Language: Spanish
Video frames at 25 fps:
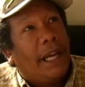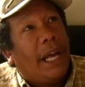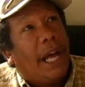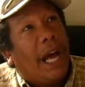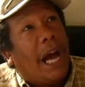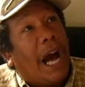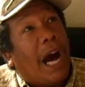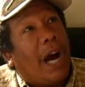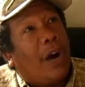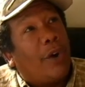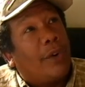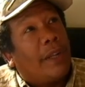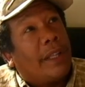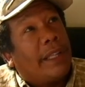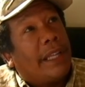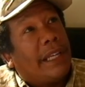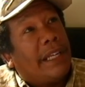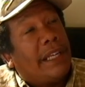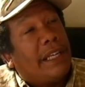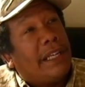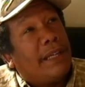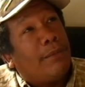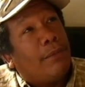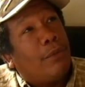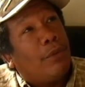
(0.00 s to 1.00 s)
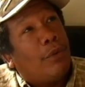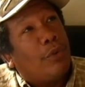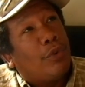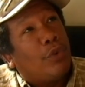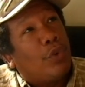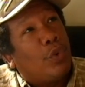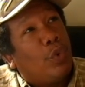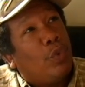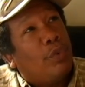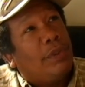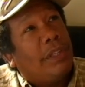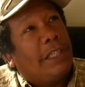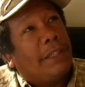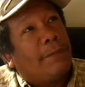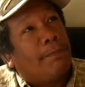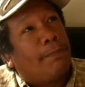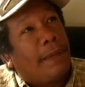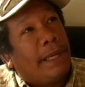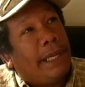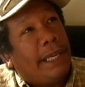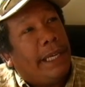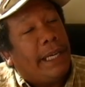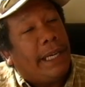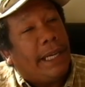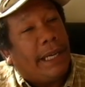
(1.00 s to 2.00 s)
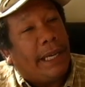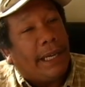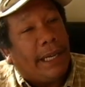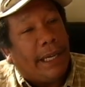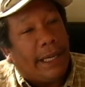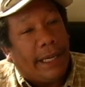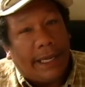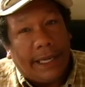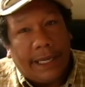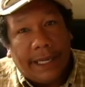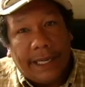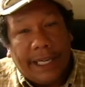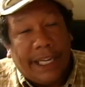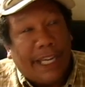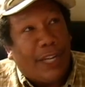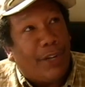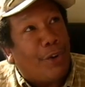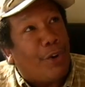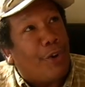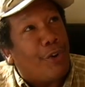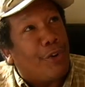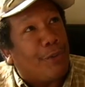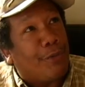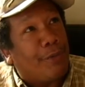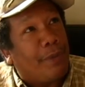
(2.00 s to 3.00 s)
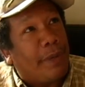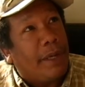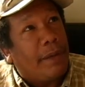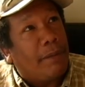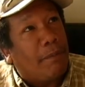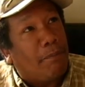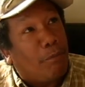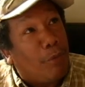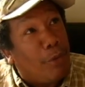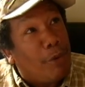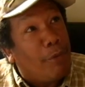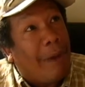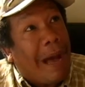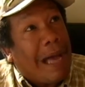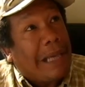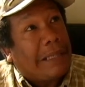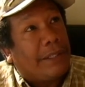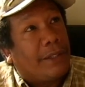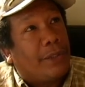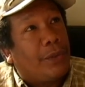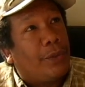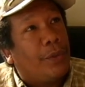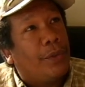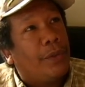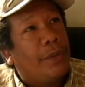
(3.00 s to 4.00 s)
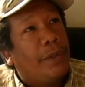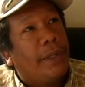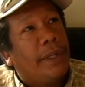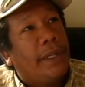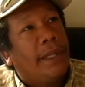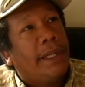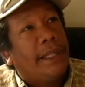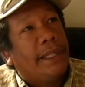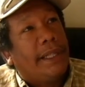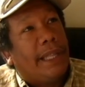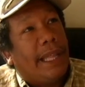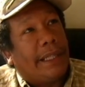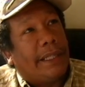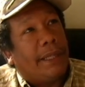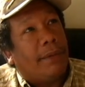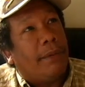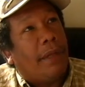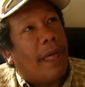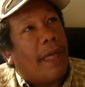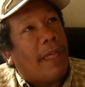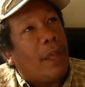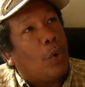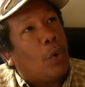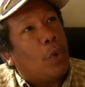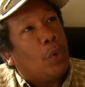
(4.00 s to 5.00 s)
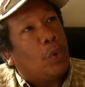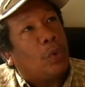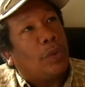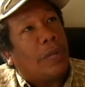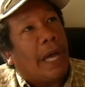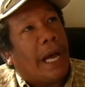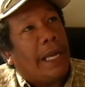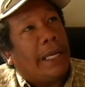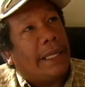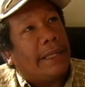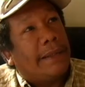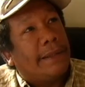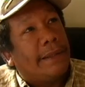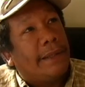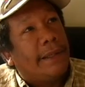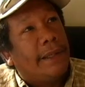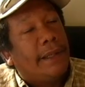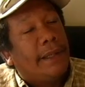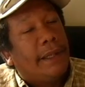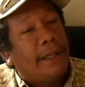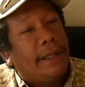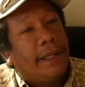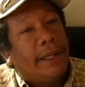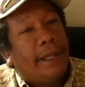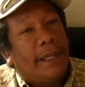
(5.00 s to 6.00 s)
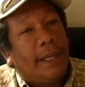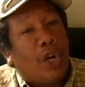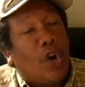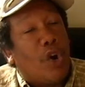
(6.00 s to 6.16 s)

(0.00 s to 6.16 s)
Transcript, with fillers: El director del Departamento de Cultura del Ayuntamiento Municipal, Jesús Castillo, ofreció detalles